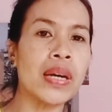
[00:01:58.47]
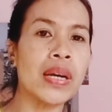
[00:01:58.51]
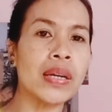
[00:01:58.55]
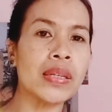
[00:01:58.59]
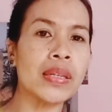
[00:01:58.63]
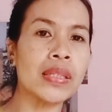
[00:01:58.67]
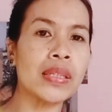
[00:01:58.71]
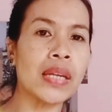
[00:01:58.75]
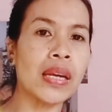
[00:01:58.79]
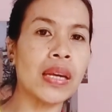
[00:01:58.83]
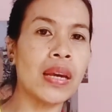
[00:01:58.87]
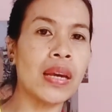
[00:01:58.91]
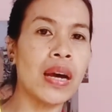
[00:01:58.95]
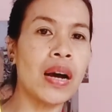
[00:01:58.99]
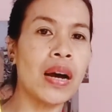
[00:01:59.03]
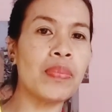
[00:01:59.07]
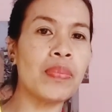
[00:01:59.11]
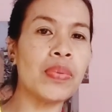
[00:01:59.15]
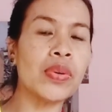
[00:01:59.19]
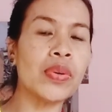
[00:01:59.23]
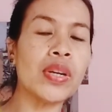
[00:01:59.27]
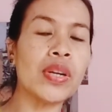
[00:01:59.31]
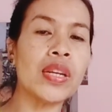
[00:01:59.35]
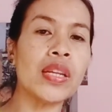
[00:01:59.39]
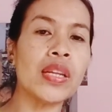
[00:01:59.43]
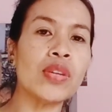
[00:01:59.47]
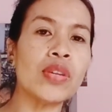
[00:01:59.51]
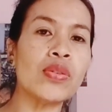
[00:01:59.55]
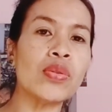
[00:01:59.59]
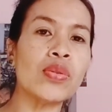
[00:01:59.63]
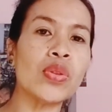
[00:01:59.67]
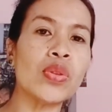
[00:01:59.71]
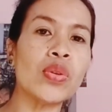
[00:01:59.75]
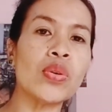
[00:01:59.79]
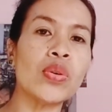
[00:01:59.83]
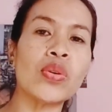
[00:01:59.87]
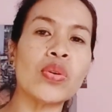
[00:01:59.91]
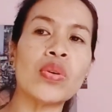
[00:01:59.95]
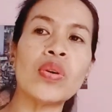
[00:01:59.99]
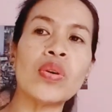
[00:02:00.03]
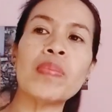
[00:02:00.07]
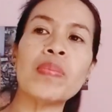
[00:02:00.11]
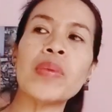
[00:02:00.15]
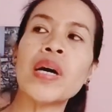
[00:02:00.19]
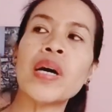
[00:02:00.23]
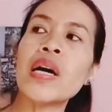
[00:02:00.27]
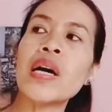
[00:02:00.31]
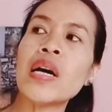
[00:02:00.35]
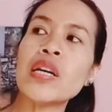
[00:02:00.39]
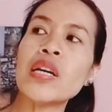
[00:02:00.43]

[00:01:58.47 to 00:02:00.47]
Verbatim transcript: yang saya upload di youtube